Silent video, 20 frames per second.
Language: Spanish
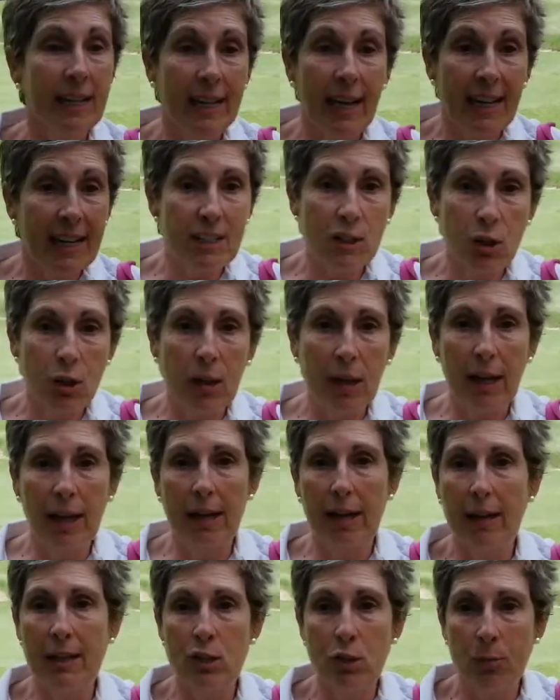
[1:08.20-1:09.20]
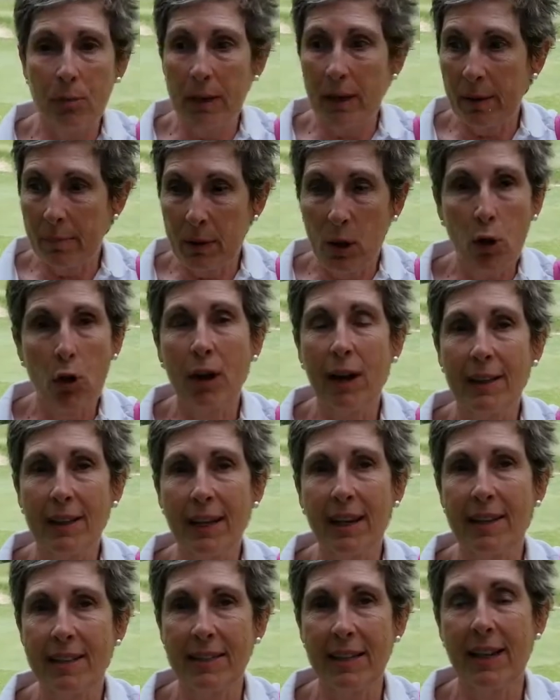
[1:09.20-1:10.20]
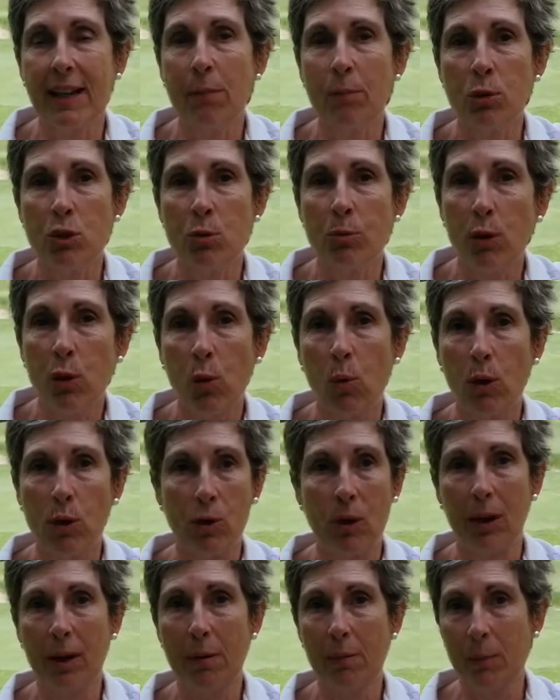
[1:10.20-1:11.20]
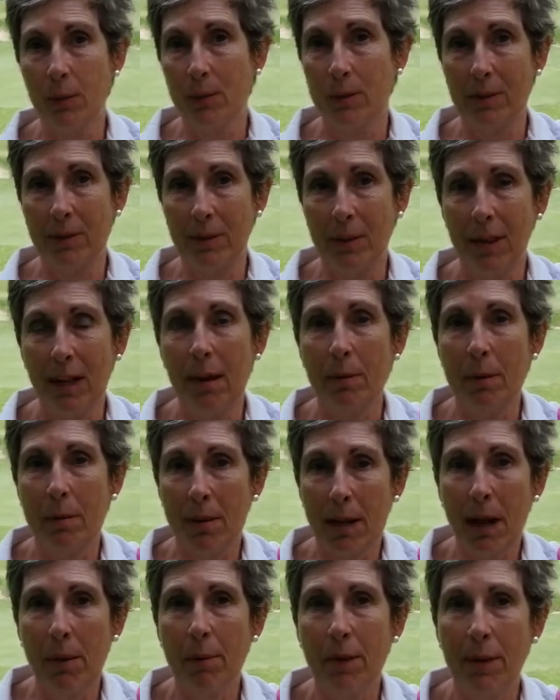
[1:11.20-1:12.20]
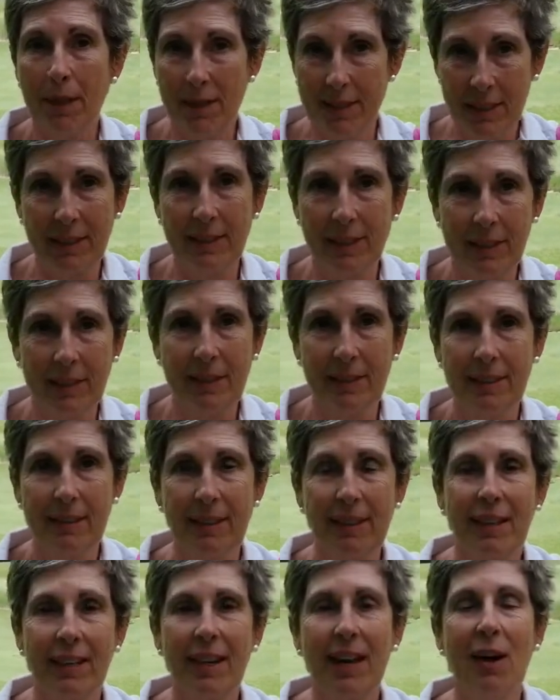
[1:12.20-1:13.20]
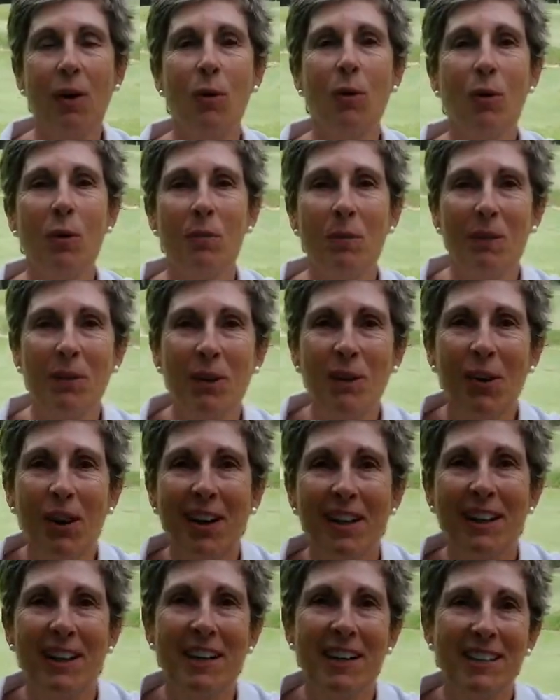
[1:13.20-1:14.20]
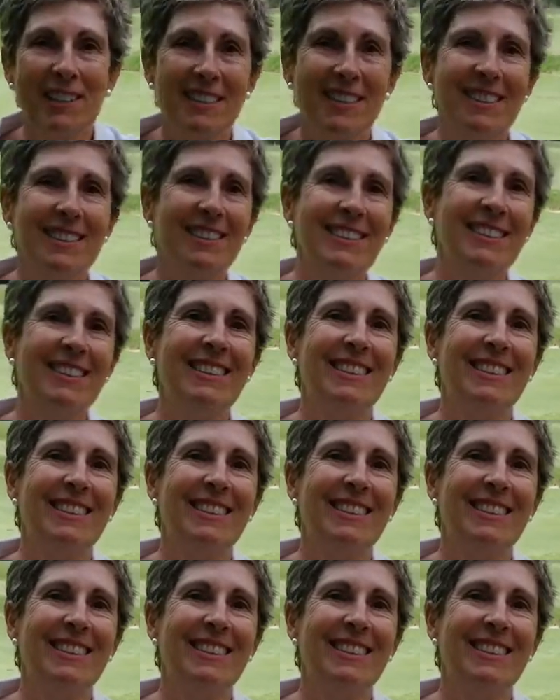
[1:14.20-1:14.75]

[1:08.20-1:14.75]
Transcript: que he hecho, mi mejor hándicap este campo, he hecho menos 4 al campo. Bueno, bueno, bueno, bueno, Mi mejor Handicap, sí.